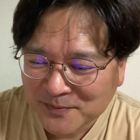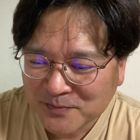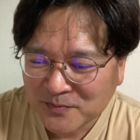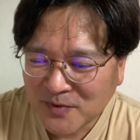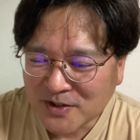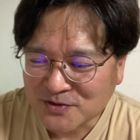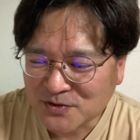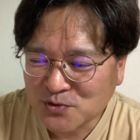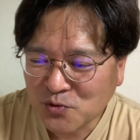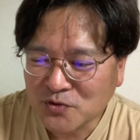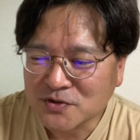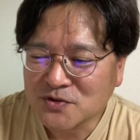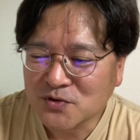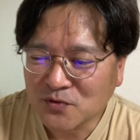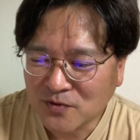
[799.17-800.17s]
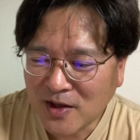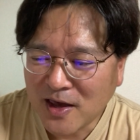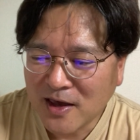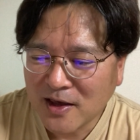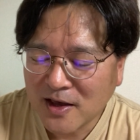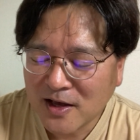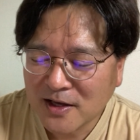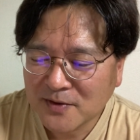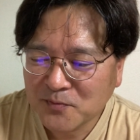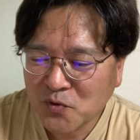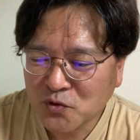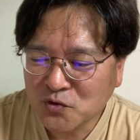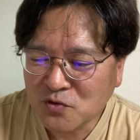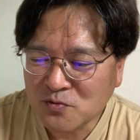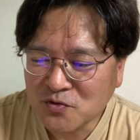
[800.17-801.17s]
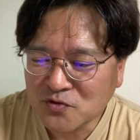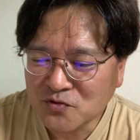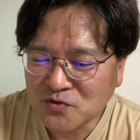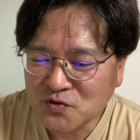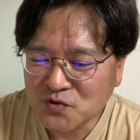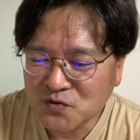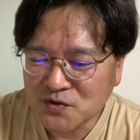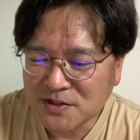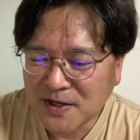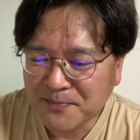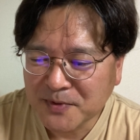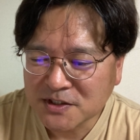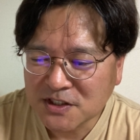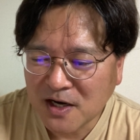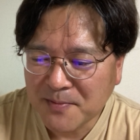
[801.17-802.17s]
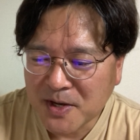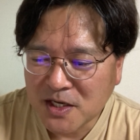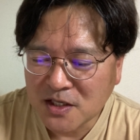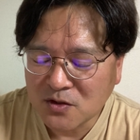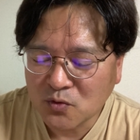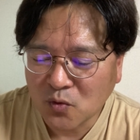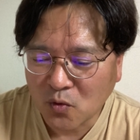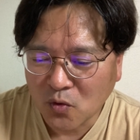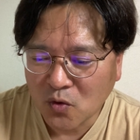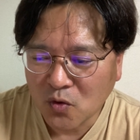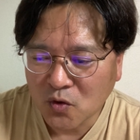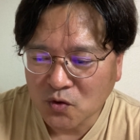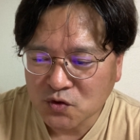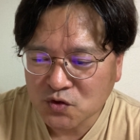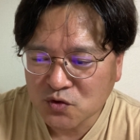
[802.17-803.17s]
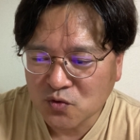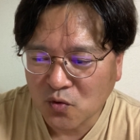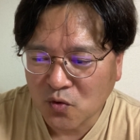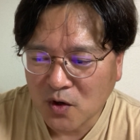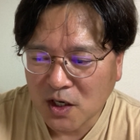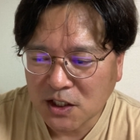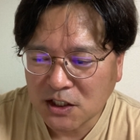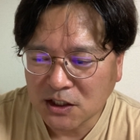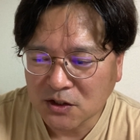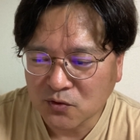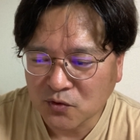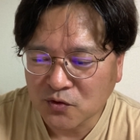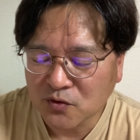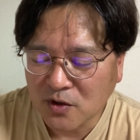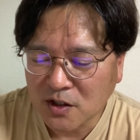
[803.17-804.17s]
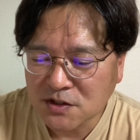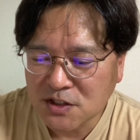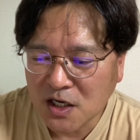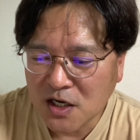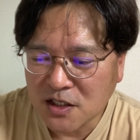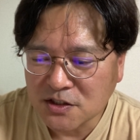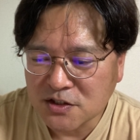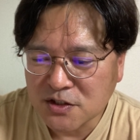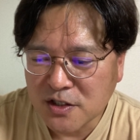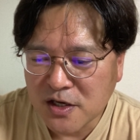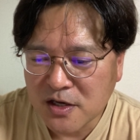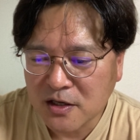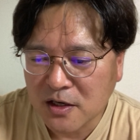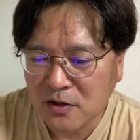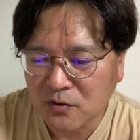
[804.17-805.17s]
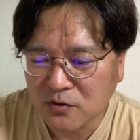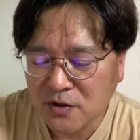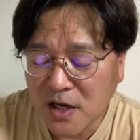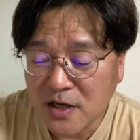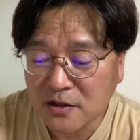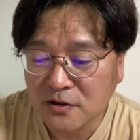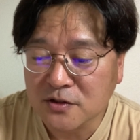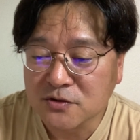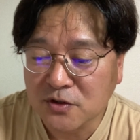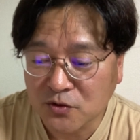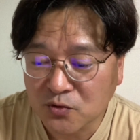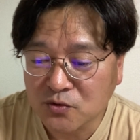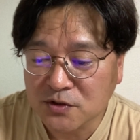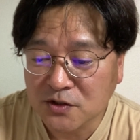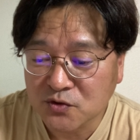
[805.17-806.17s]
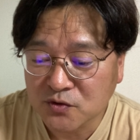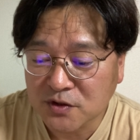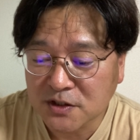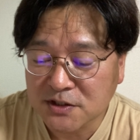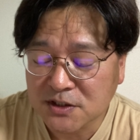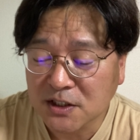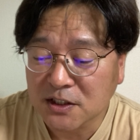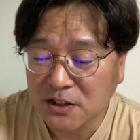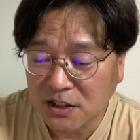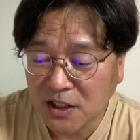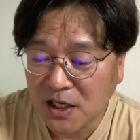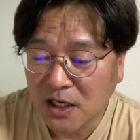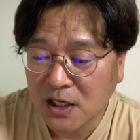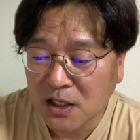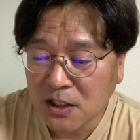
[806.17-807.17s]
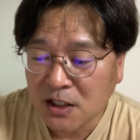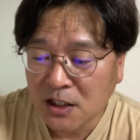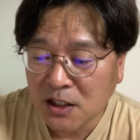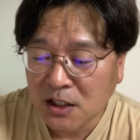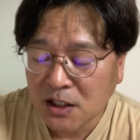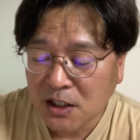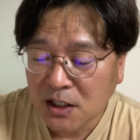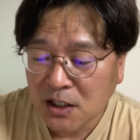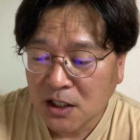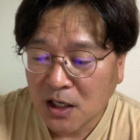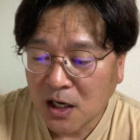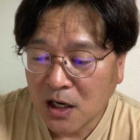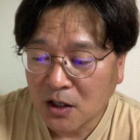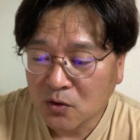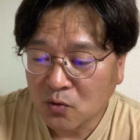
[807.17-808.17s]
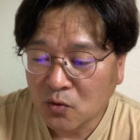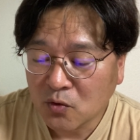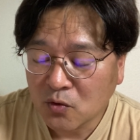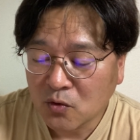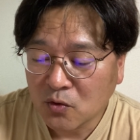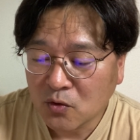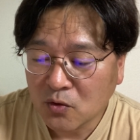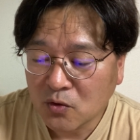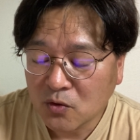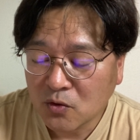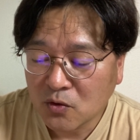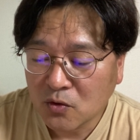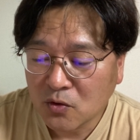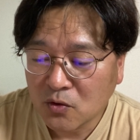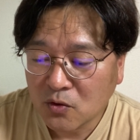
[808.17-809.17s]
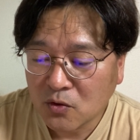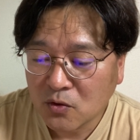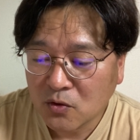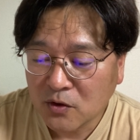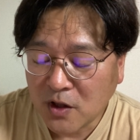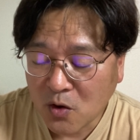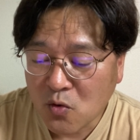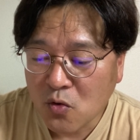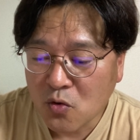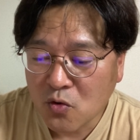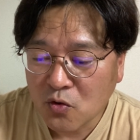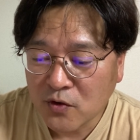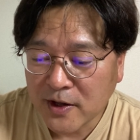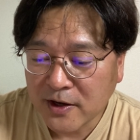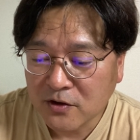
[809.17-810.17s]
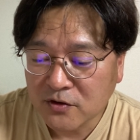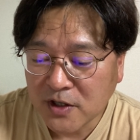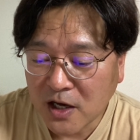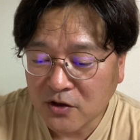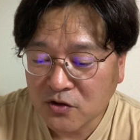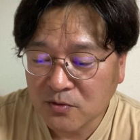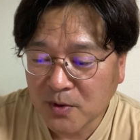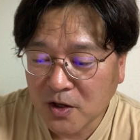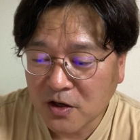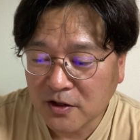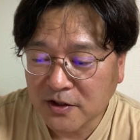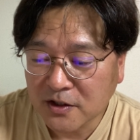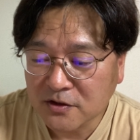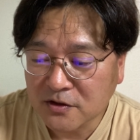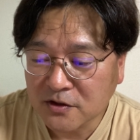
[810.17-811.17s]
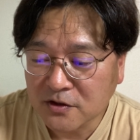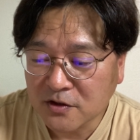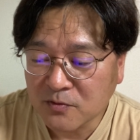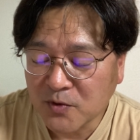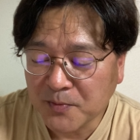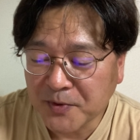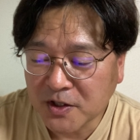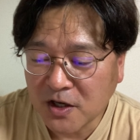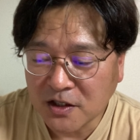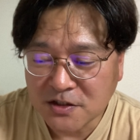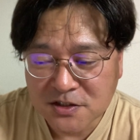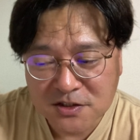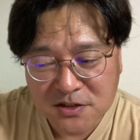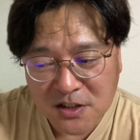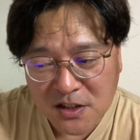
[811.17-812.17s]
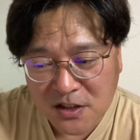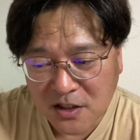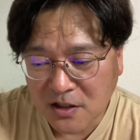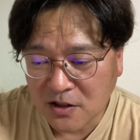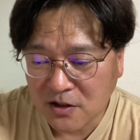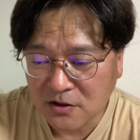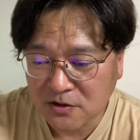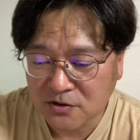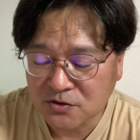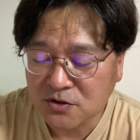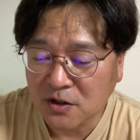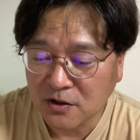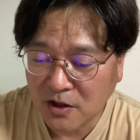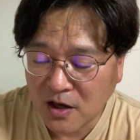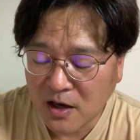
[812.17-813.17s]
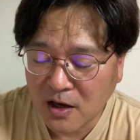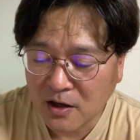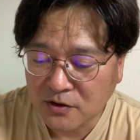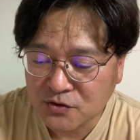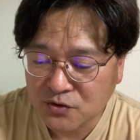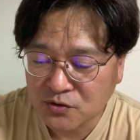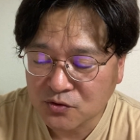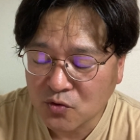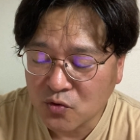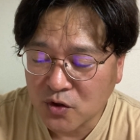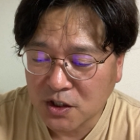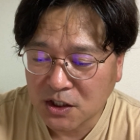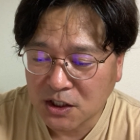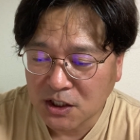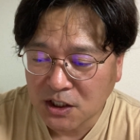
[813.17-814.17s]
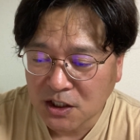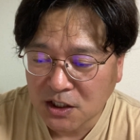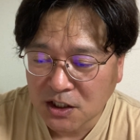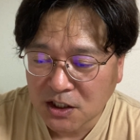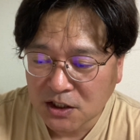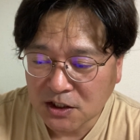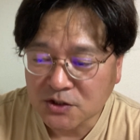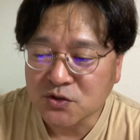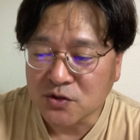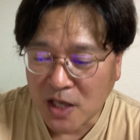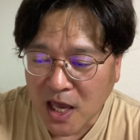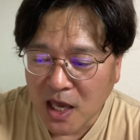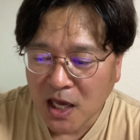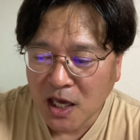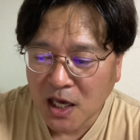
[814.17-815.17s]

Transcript: まあすごいっすよね。もともとのそのやっぱ喋りと頭脳がいいというか、社会人経験ないんですけど、里崎さんって。あのー、ね、高校、大学、野球ばっかりやってきて、でもやっぱキャッチャーだからですかね、すごいですね。